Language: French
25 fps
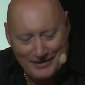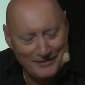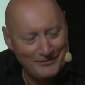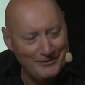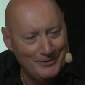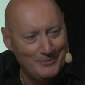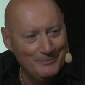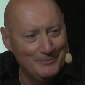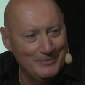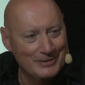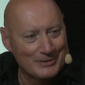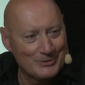il y
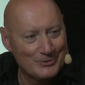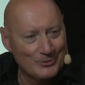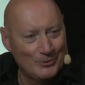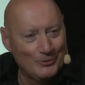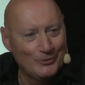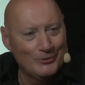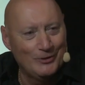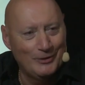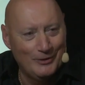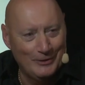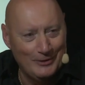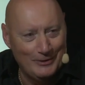avait une maison
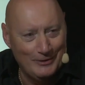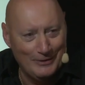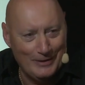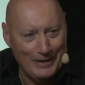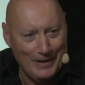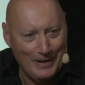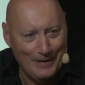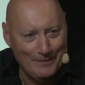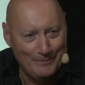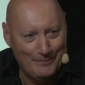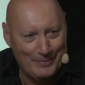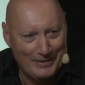euh,
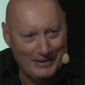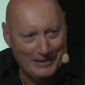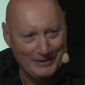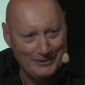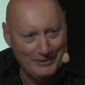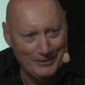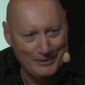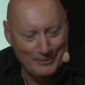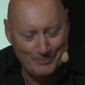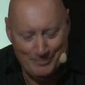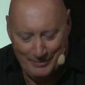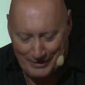
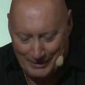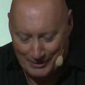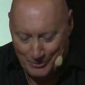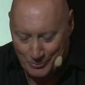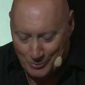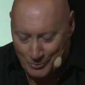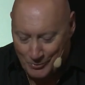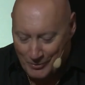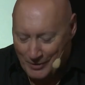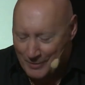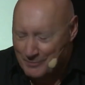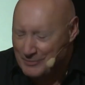près
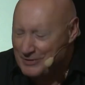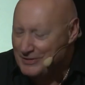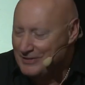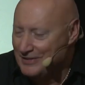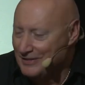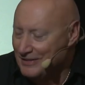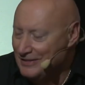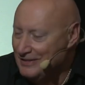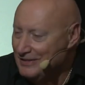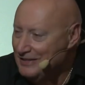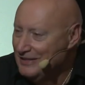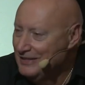d'où on
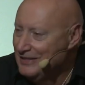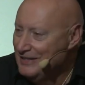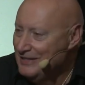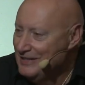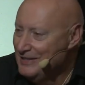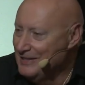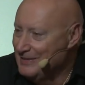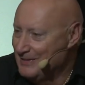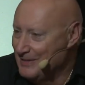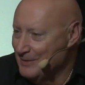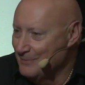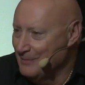habitait,
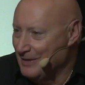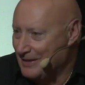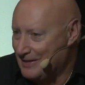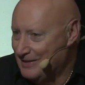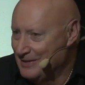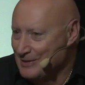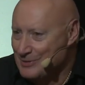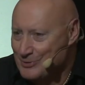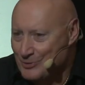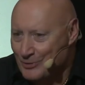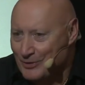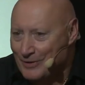il était
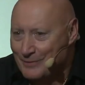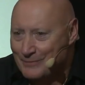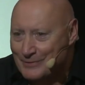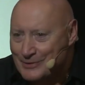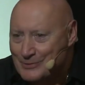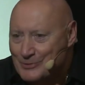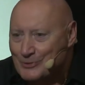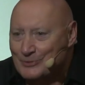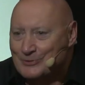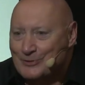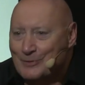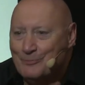marqué sur la
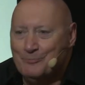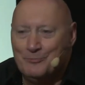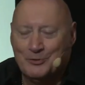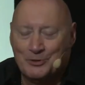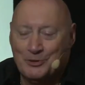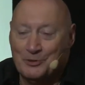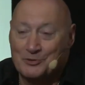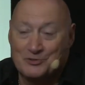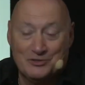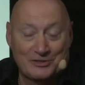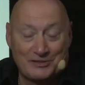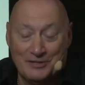maison,
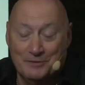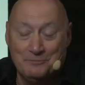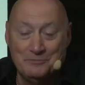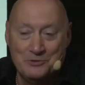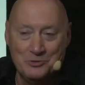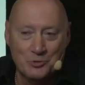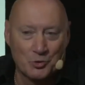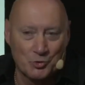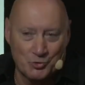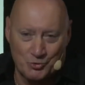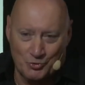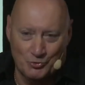c'était
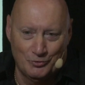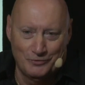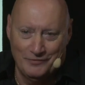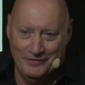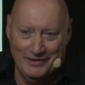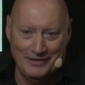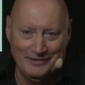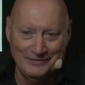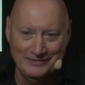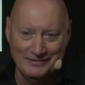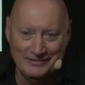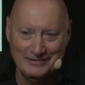mignon je
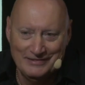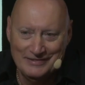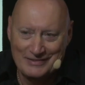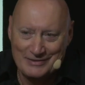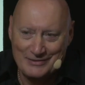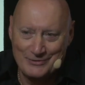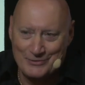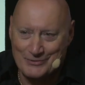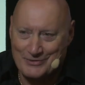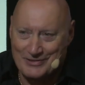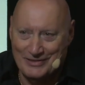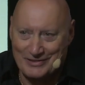trouve. Hein.
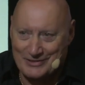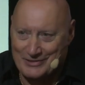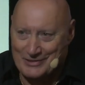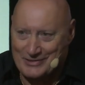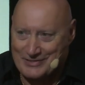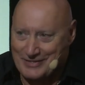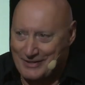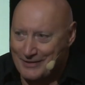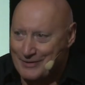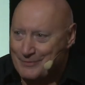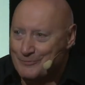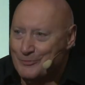Je trouve ça, dis
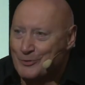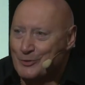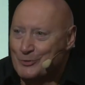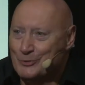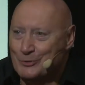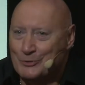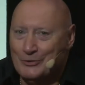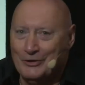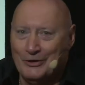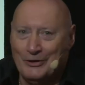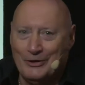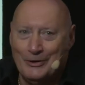ça avec
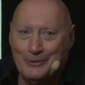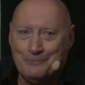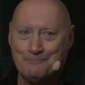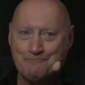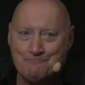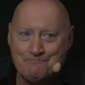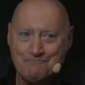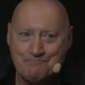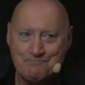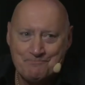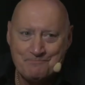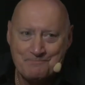beaucoup de,
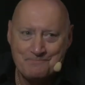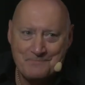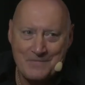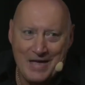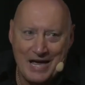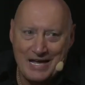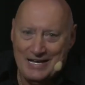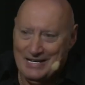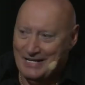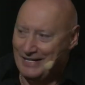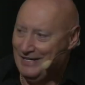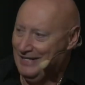
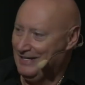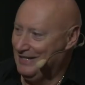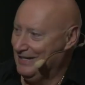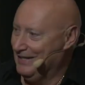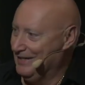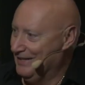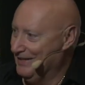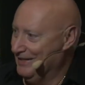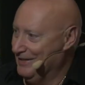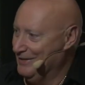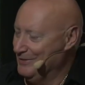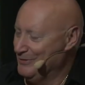
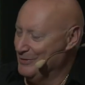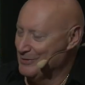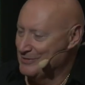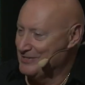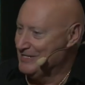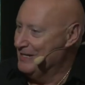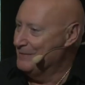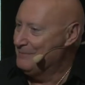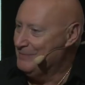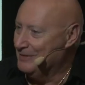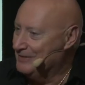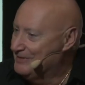euh, de
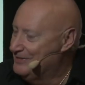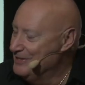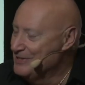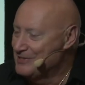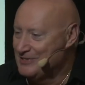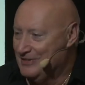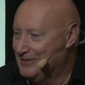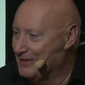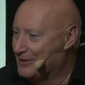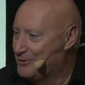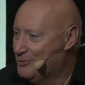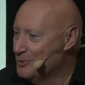
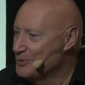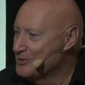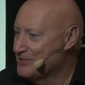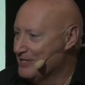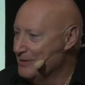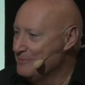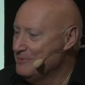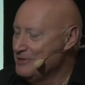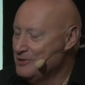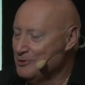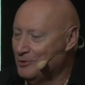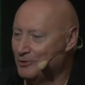sympathie. C'était cool,
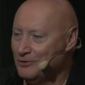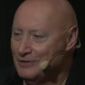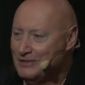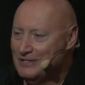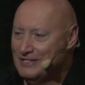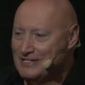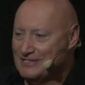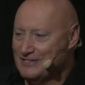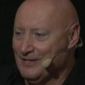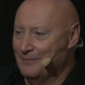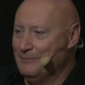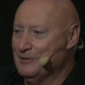c'est mignon.
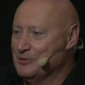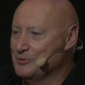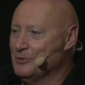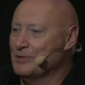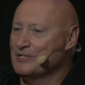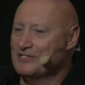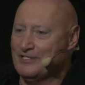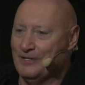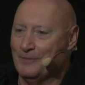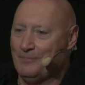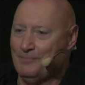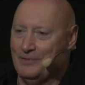Sa
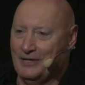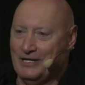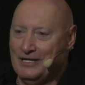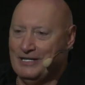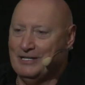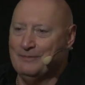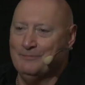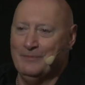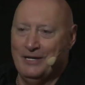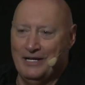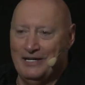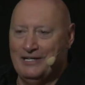maison, elle
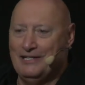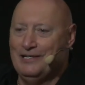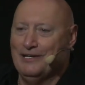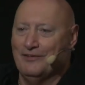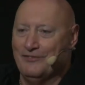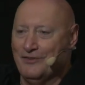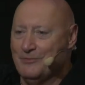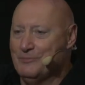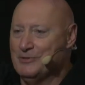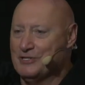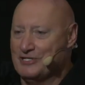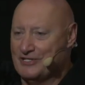s'appelait, mais ben, il
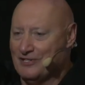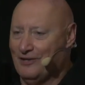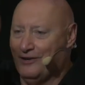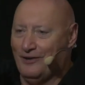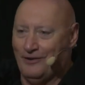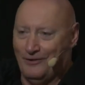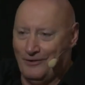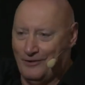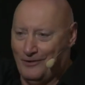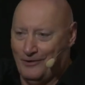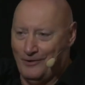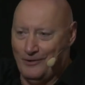avait mis ça
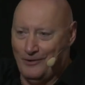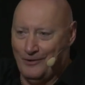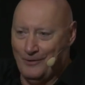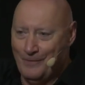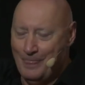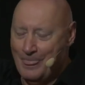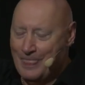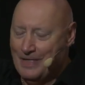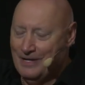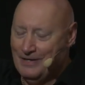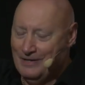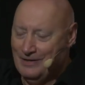
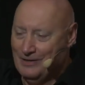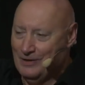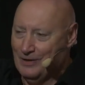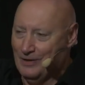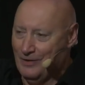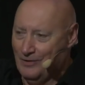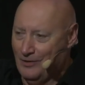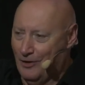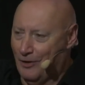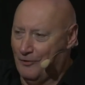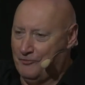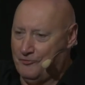en,
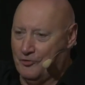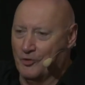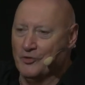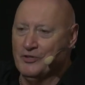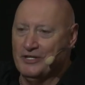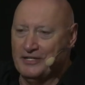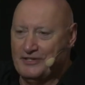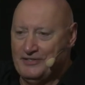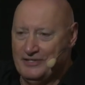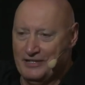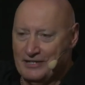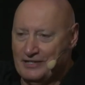
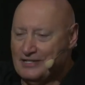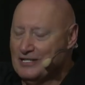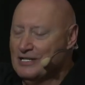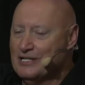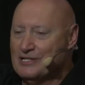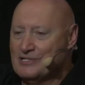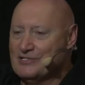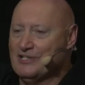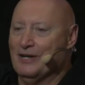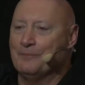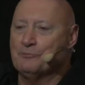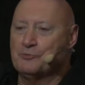phonétique,
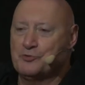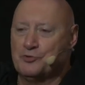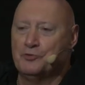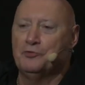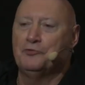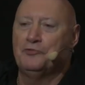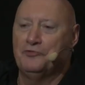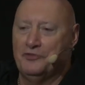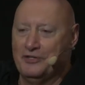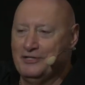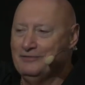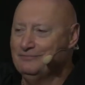ça me
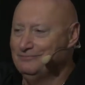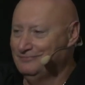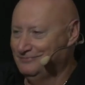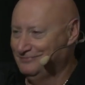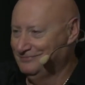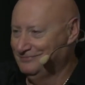suffit.